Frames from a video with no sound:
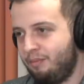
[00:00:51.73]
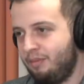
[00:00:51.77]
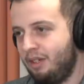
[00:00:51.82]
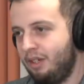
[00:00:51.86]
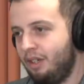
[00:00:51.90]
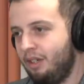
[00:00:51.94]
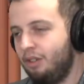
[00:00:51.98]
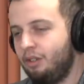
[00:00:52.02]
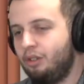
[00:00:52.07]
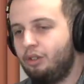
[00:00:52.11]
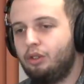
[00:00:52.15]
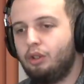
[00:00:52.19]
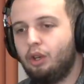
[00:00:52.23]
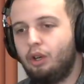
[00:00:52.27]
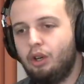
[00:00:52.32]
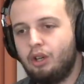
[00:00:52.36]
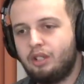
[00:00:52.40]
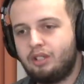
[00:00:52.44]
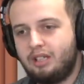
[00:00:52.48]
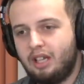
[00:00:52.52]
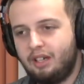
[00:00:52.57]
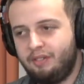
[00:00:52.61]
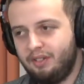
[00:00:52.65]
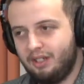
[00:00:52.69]
e veio
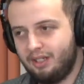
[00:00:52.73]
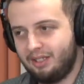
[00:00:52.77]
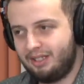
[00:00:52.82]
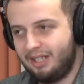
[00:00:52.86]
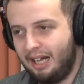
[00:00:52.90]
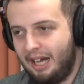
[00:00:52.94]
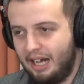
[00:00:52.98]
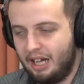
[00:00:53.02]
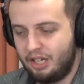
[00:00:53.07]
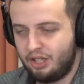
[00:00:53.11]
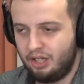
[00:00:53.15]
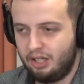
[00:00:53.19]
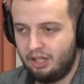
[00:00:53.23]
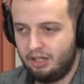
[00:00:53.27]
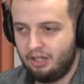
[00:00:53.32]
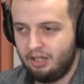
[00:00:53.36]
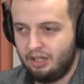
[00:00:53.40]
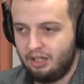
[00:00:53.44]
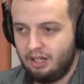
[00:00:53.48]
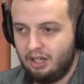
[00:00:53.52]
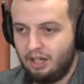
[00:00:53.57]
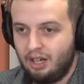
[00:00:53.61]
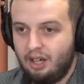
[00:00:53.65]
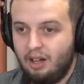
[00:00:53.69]
trouxe aqui. a vantagem.
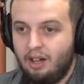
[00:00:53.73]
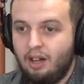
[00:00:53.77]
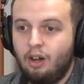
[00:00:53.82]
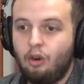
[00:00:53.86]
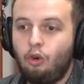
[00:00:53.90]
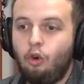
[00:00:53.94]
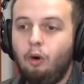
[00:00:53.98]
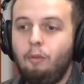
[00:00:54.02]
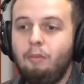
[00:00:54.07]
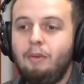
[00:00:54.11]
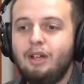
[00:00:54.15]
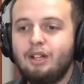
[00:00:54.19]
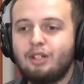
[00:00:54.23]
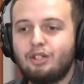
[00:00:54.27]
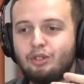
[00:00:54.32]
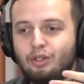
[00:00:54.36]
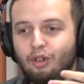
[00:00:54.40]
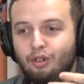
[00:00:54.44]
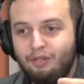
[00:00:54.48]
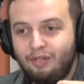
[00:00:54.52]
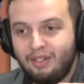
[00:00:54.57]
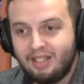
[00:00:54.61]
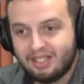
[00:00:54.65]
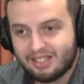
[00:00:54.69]

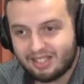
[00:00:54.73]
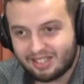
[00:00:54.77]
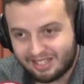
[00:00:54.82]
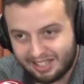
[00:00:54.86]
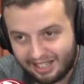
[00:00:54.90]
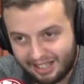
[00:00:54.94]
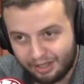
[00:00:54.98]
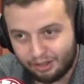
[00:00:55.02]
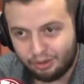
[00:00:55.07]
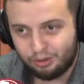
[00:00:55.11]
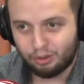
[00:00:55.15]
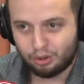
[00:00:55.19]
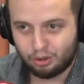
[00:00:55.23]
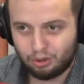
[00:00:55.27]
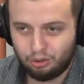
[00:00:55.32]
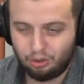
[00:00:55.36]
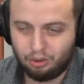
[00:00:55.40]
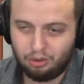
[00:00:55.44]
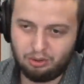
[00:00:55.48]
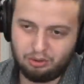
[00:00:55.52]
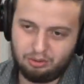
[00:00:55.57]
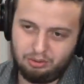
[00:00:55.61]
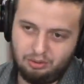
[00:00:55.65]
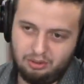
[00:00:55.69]
Começou vencendo o
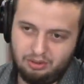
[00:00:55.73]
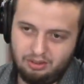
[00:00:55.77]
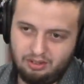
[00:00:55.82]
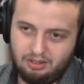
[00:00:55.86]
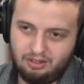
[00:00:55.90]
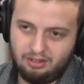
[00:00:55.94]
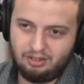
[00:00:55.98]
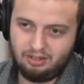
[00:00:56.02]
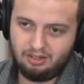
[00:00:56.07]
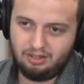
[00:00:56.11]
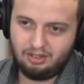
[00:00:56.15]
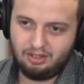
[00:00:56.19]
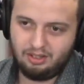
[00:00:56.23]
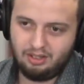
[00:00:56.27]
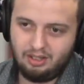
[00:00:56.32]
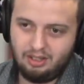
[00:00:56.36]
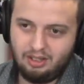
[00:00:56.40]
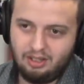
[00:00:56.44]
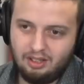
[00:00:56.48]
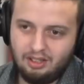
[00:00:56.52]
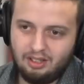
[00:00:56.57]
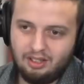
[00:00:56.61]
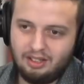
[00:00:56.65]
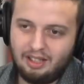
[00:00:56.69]
jogo. Tava tudo
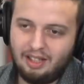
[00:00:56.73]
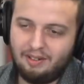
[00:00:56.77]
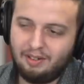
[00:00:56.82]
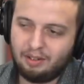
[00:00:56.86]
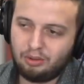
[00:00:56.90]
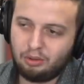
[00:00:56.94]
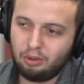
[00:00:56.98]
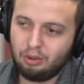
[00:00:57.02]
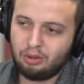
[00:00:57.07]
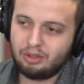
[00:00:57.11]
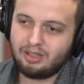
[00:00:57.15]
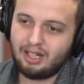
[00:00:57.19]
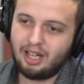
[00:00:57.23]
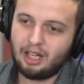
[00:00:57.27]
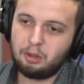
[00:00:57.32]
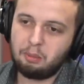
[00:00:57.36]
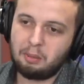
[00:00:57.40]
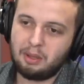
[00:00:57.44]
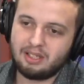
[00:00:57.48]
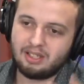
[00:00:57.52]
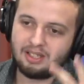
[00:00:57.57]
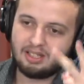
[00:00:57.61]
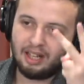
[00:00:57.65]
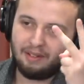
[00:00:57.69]
certo. Tava tudo certo.
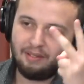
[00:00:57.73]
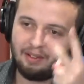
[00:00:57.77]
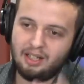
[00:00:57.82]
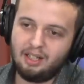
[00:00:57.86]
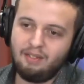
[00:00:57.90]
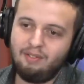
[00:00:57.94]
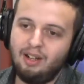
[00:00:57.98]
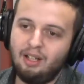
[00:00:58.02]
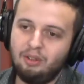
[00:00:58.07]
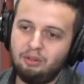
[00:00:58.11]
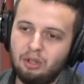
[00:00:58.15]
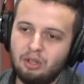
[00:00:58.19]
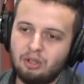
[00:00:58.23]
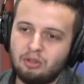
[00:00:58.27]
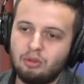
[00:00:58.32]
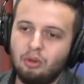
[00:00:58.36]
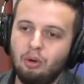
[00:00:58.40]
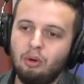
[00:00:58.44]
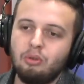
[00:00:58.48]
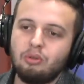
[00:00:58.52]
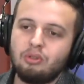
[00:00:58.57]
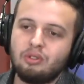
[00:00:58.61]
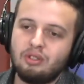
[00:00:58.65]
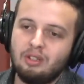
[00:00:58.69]
Precisava levar dois
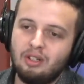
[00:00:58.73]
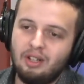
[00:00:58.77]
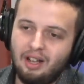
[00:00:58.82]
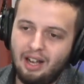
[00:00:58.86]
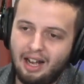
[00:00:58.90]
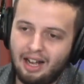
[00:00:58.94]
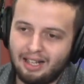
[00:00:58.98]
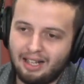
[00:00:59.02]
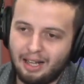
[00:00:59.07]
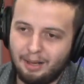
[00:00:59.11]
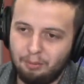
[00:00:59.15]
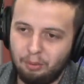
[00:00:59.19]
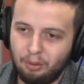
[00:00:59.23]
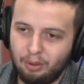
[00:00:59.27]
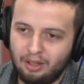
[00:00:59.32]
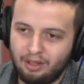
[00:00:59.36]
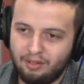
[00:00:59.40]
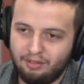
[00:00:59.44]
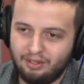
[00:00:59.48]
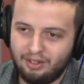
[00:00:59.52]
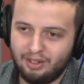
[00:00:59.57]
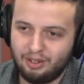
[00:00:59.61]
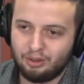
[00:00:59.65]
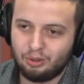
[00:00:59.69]
gols. Acabou
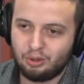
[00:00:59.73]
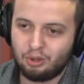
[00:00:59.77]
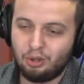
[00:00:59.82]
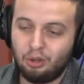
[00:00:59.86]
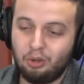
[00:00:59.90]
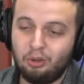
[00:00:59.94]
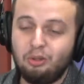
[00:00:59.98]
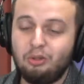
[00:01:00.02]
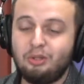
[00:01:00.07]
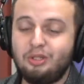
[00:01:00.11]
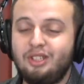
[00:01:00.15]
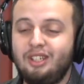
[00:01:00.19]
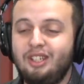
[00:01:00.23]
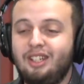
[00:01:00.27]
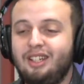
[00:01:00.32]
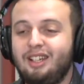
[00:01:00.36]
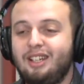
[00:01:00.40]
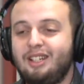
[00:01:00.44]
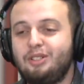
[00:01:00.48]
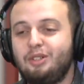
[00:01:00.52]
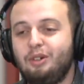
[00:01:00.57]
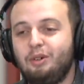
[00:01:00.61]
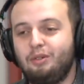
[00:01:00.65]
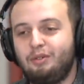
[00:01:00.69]
levando. O jogo se
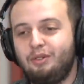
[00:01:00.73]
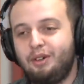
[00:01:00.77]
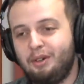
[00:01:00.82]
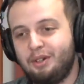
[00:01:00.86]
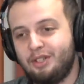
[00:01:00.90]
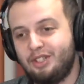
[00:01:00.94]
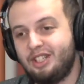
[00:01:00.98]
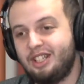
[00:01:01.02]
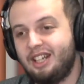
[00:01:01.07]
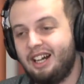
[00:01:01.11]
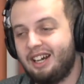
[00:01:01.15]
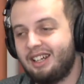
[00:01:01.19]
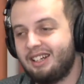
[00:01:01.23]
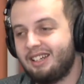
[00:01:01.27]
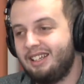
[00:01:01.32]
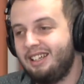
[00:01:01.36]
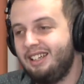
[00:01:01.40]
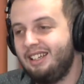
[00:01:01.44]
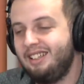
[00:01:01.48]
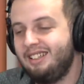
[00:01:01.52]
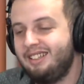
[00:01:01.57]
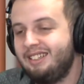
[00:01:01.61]
resolveu, Edgar, em